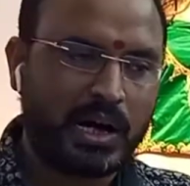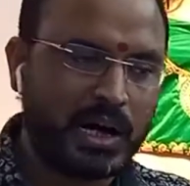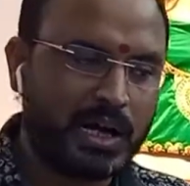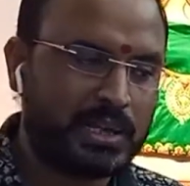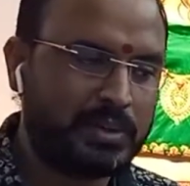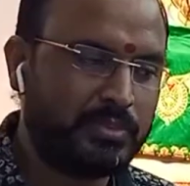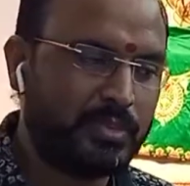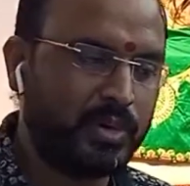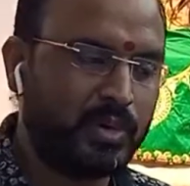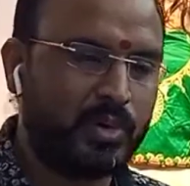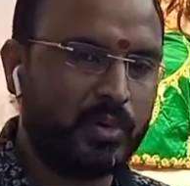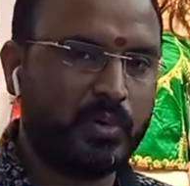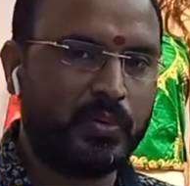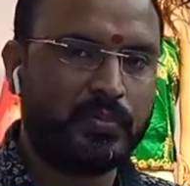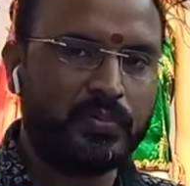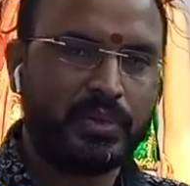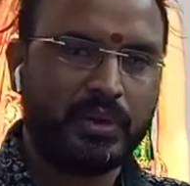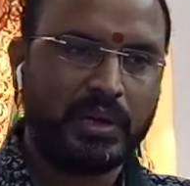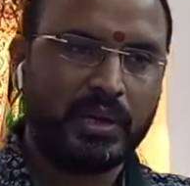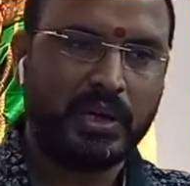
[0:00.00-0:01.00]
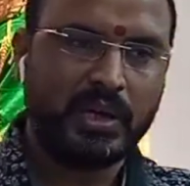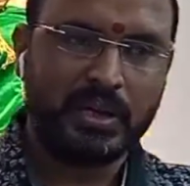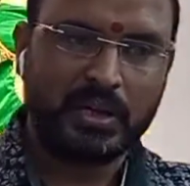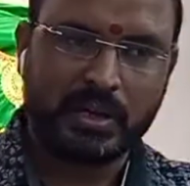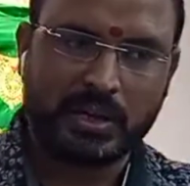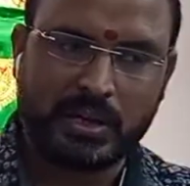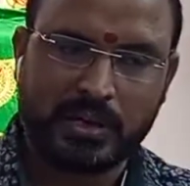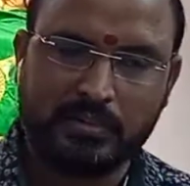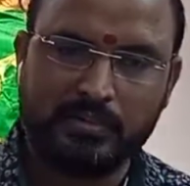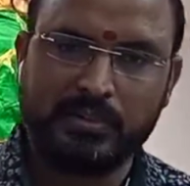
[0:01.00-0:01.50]
आदमी को
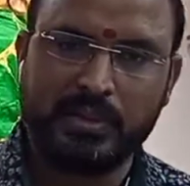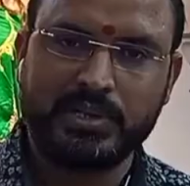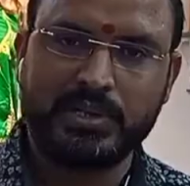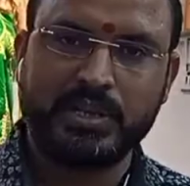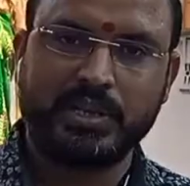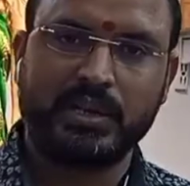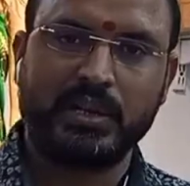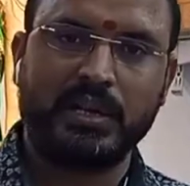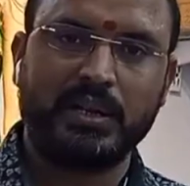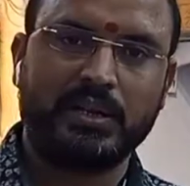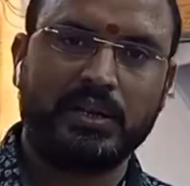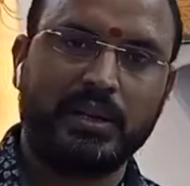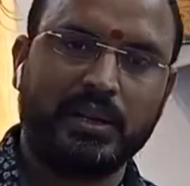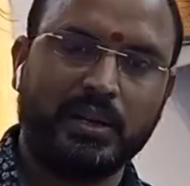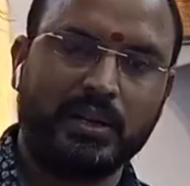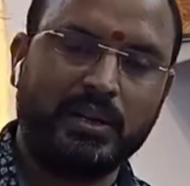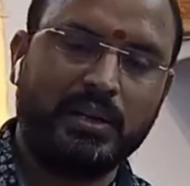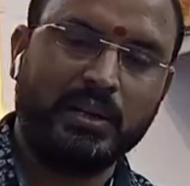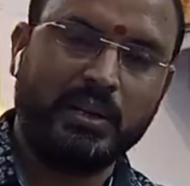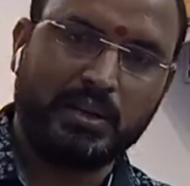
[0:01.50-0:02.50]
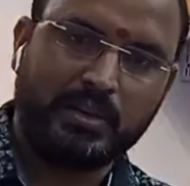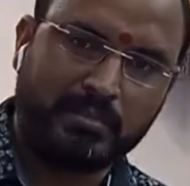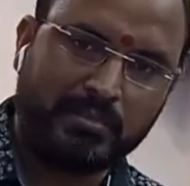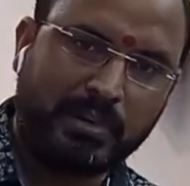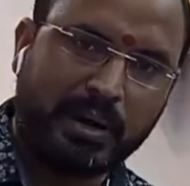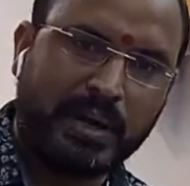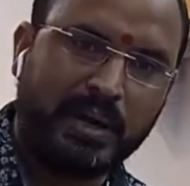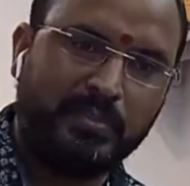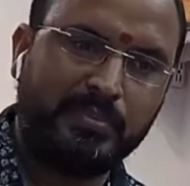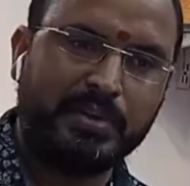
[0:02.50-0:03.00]
एक कम बजट के अंदर
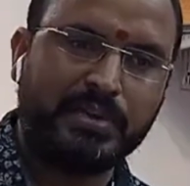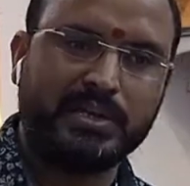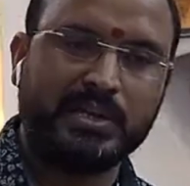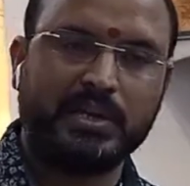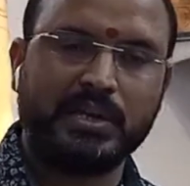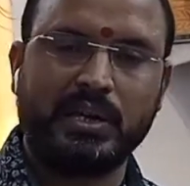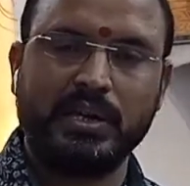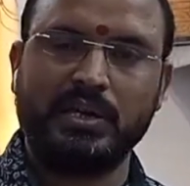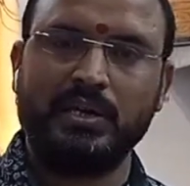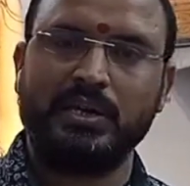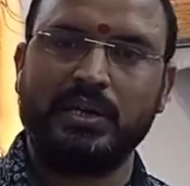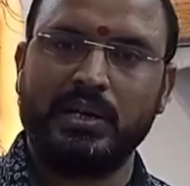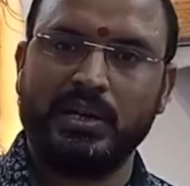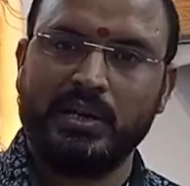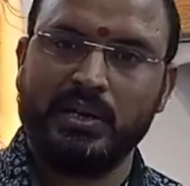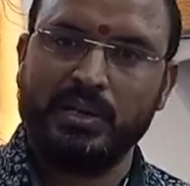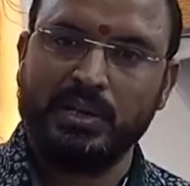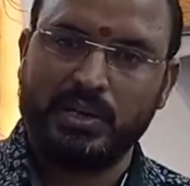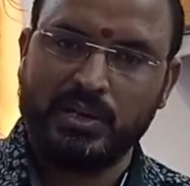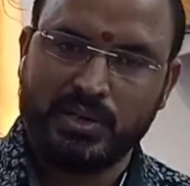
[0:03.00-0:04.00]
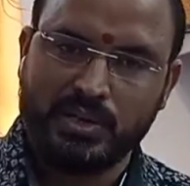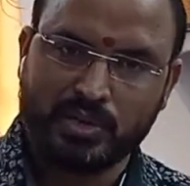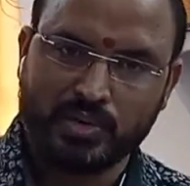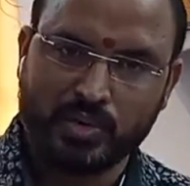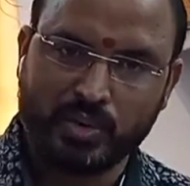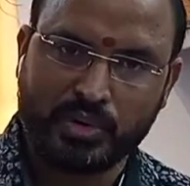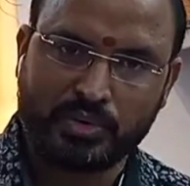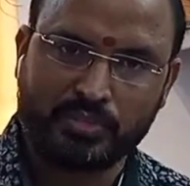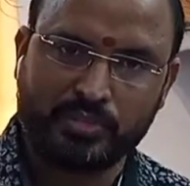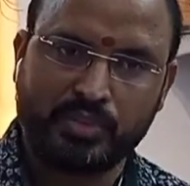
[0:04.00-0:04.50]
भारी बजट के अंदर
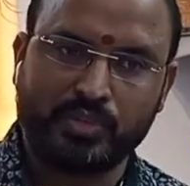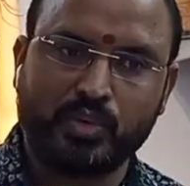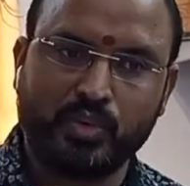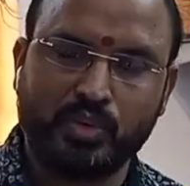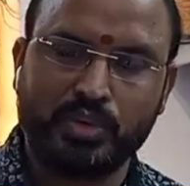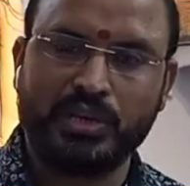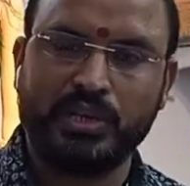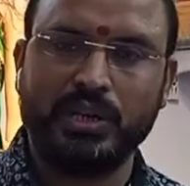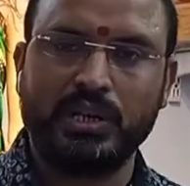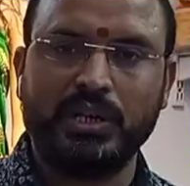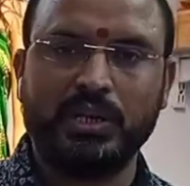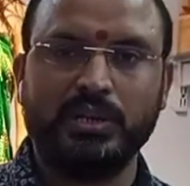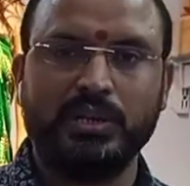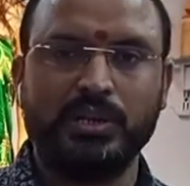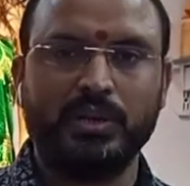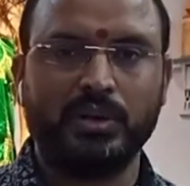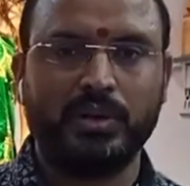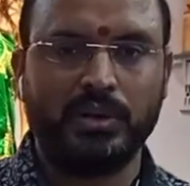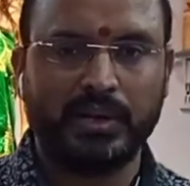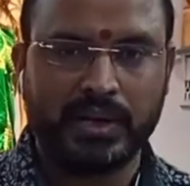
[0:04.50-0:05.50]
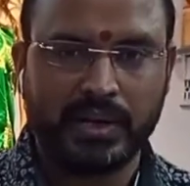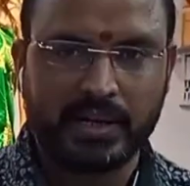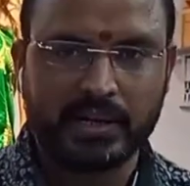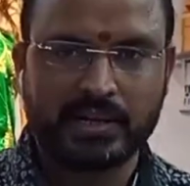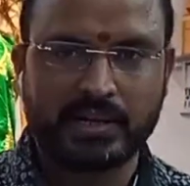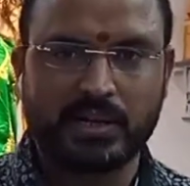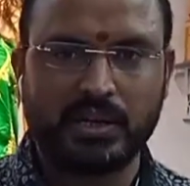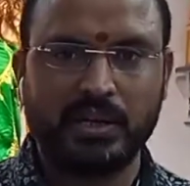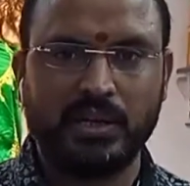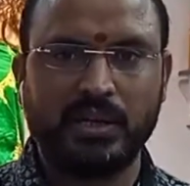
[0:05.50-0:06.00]
जो कुर्ती की
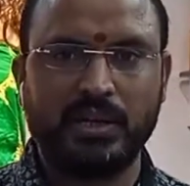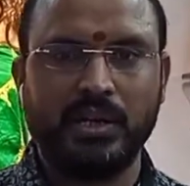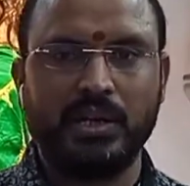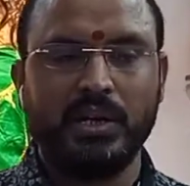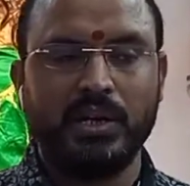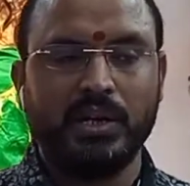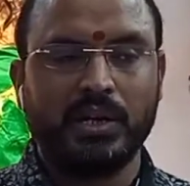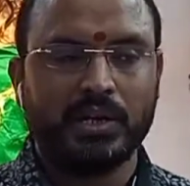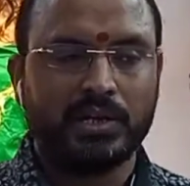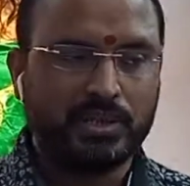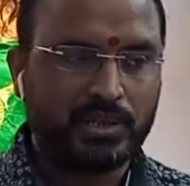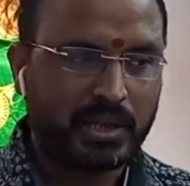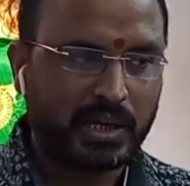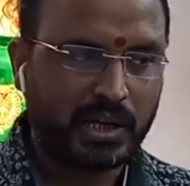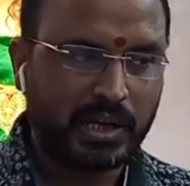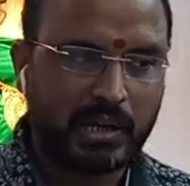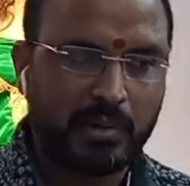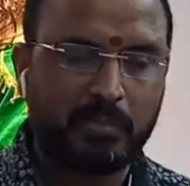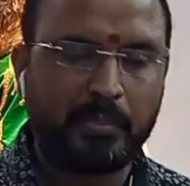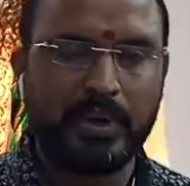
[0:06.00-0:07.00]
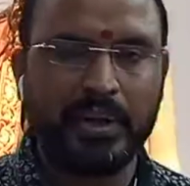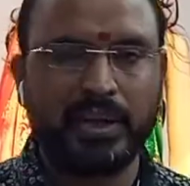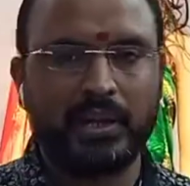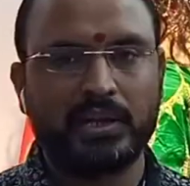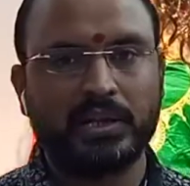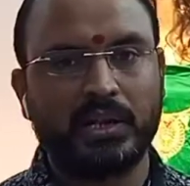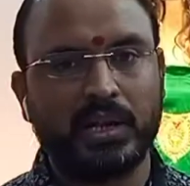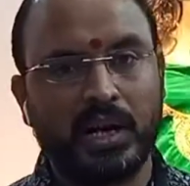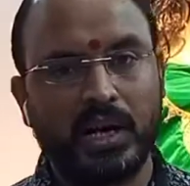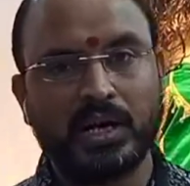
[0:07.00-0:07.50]
ड्रेस की जैन कपड़े के
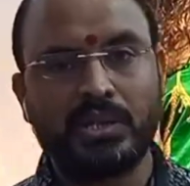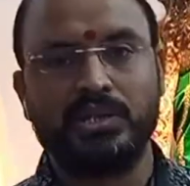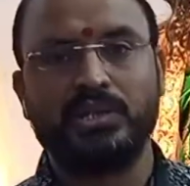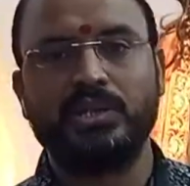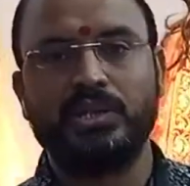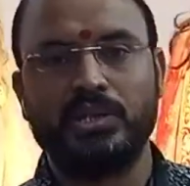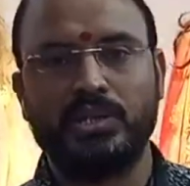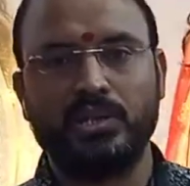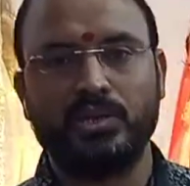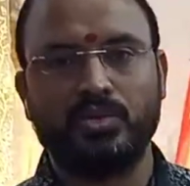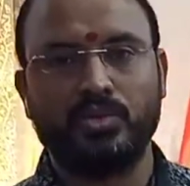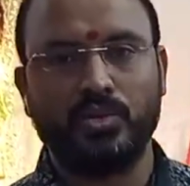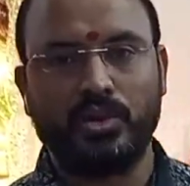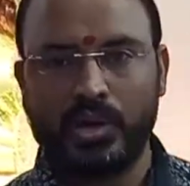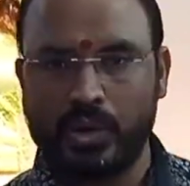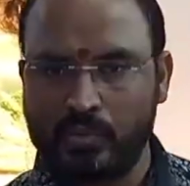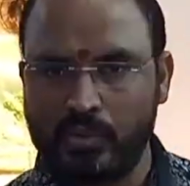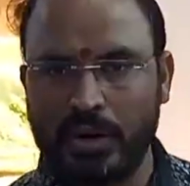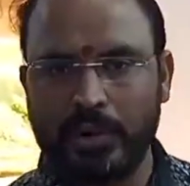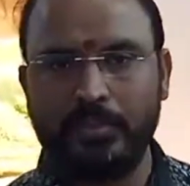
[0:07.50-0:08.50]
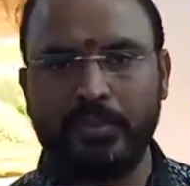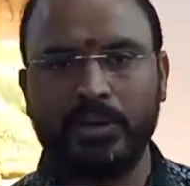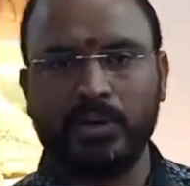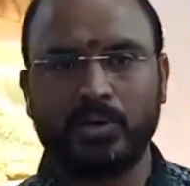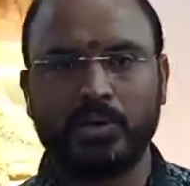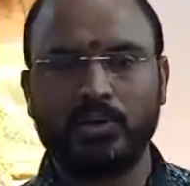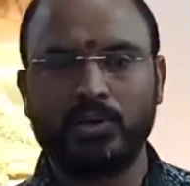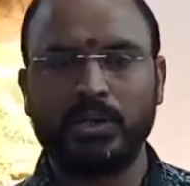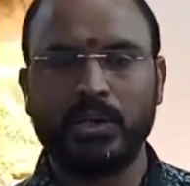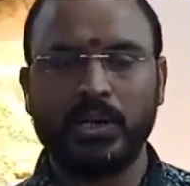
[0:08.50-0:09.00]
अंदर हर चीज़ की जो रिक्वायरमेंट
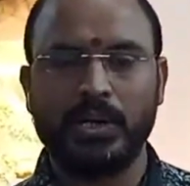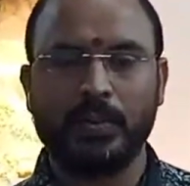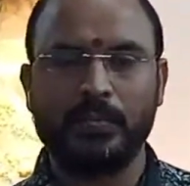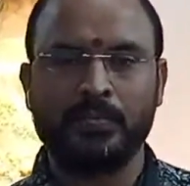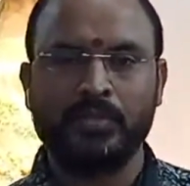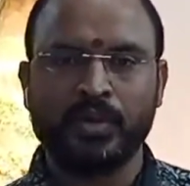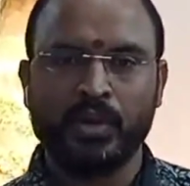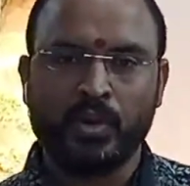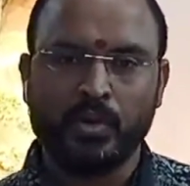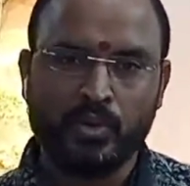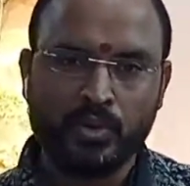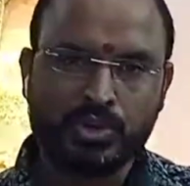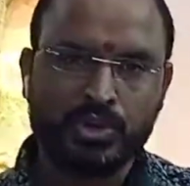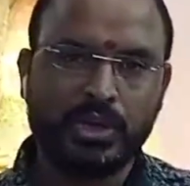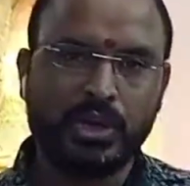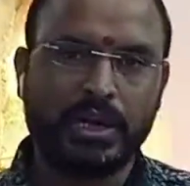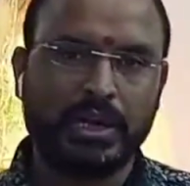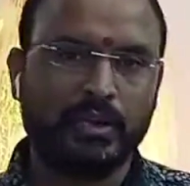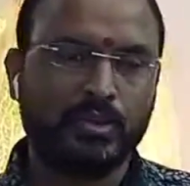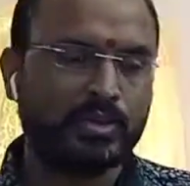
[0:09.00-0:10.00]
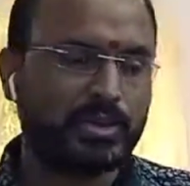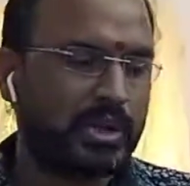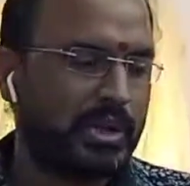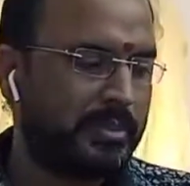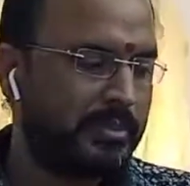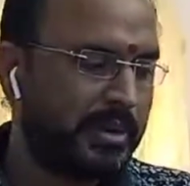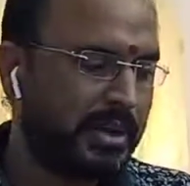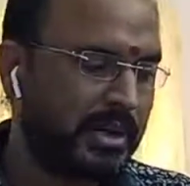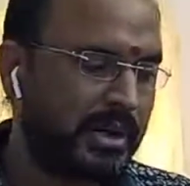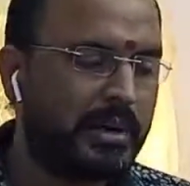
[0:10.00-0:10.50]
होती है उसी के अनुसार
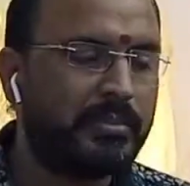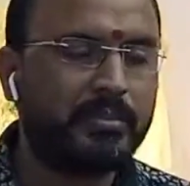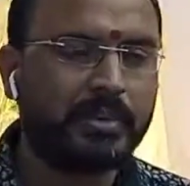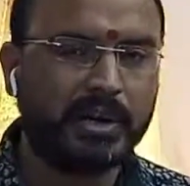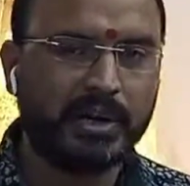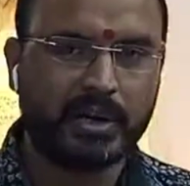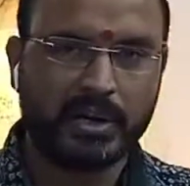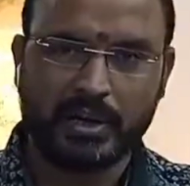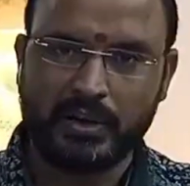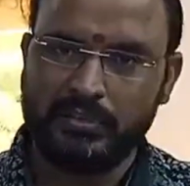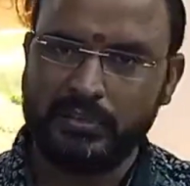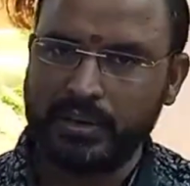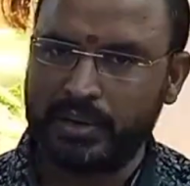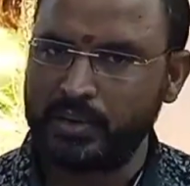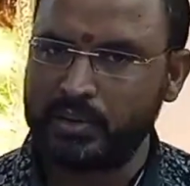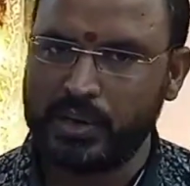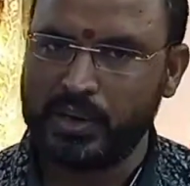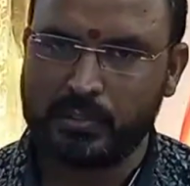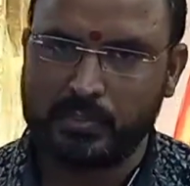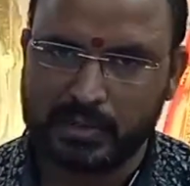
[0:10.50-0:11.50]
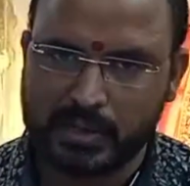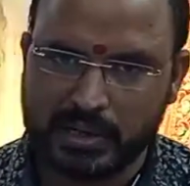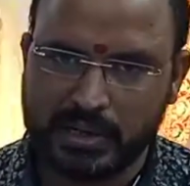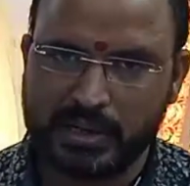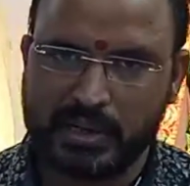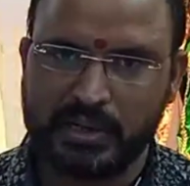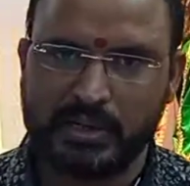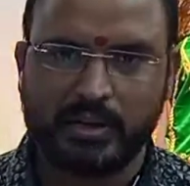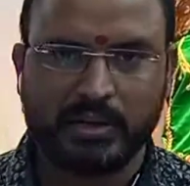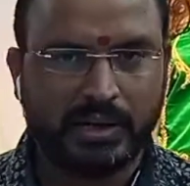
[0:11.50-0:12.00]
मैं कम रेट का वीडियो आपके
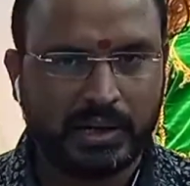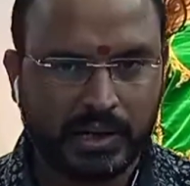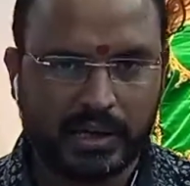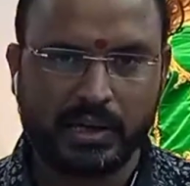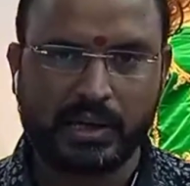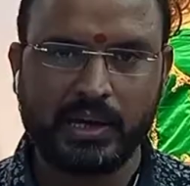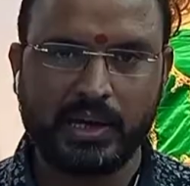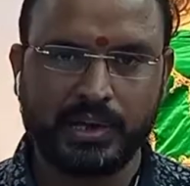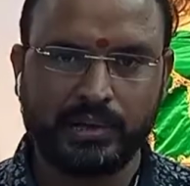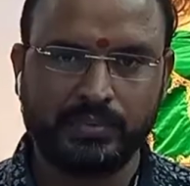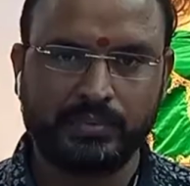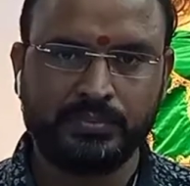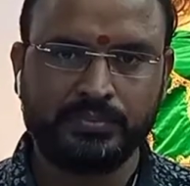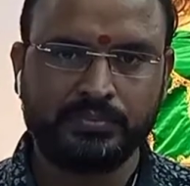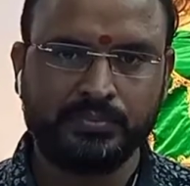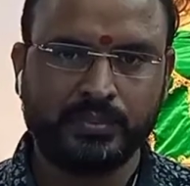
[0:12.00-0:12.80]
लिए लेके आया हूँ